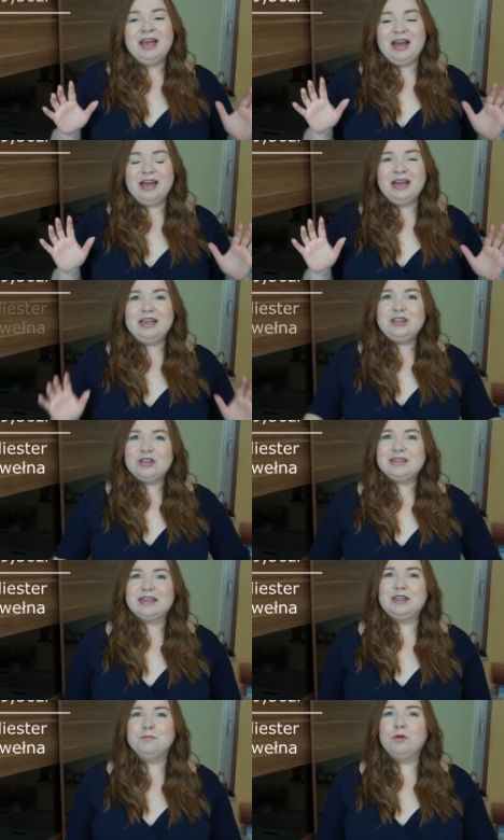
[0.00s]
E, I to jest
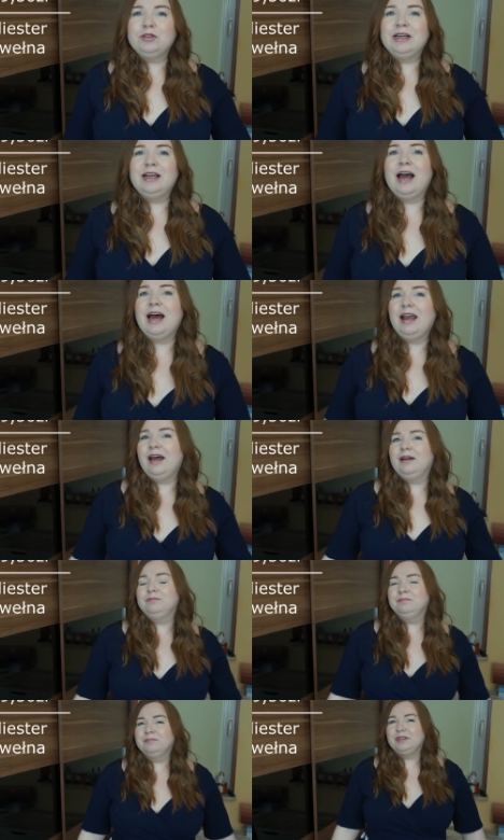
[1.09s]
taki model ala,
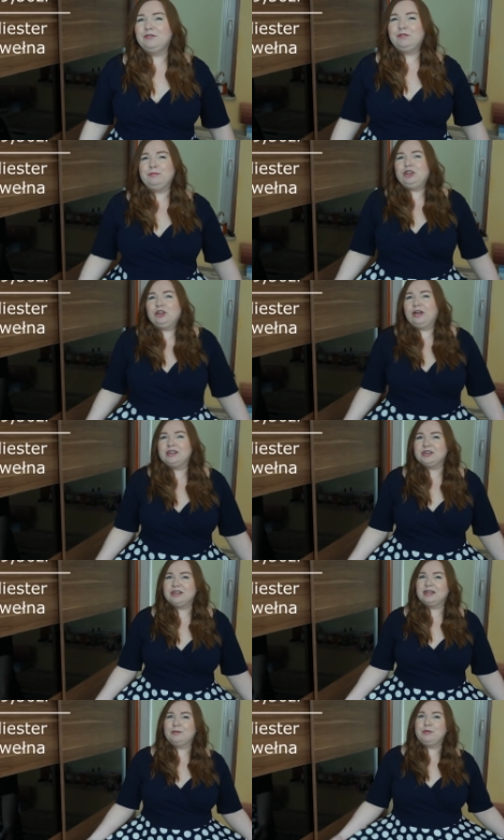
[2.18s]
nie wiem, mi się kojarzy z
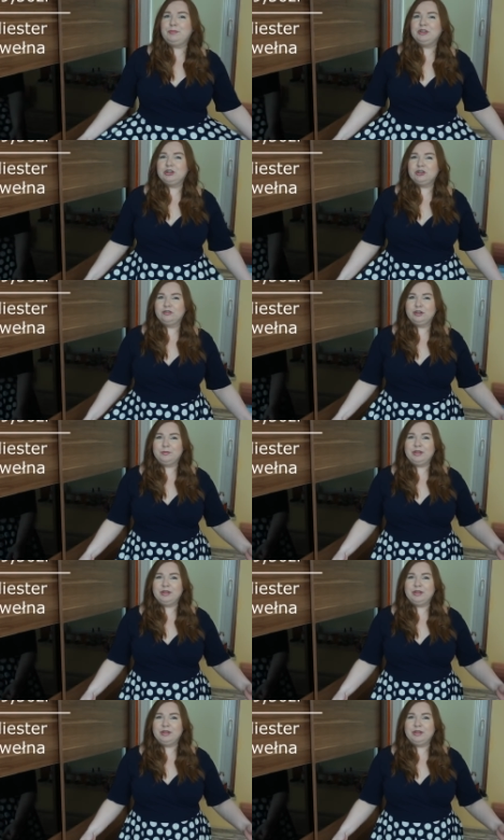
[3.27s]
latami 50.